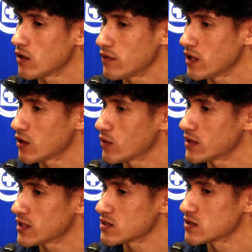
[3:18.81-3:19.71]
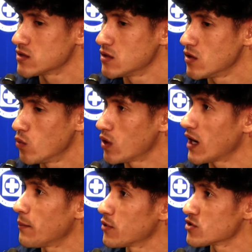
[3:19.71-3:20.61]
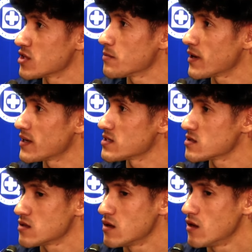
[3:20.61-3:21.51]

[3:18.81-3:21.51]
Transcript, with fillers: Al final de cuentas, un cambio siempre es